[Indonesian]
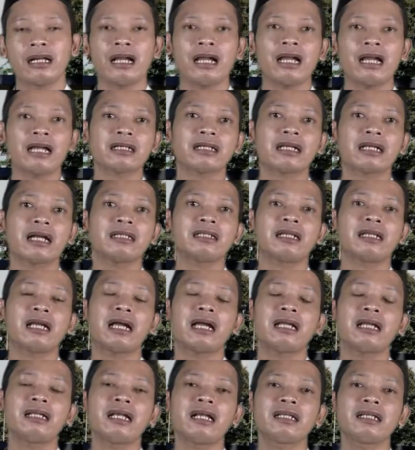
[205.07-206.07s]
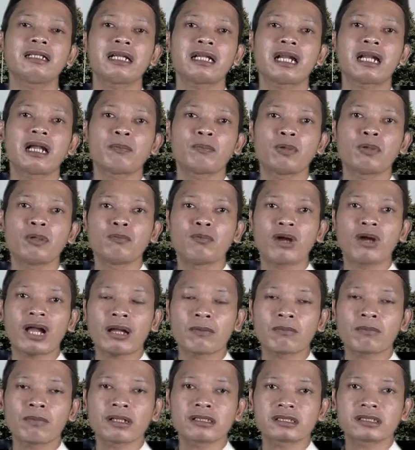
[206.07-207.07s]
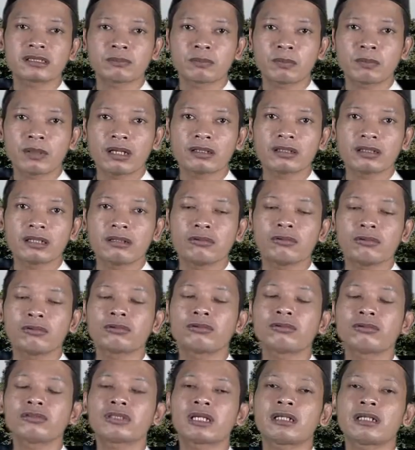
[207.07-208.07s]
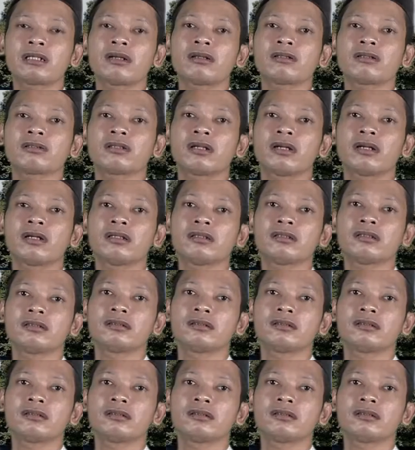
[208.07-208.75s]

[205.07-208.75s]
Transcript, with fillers: akan adanya Nabi Muhammad sebagai utusan Allah.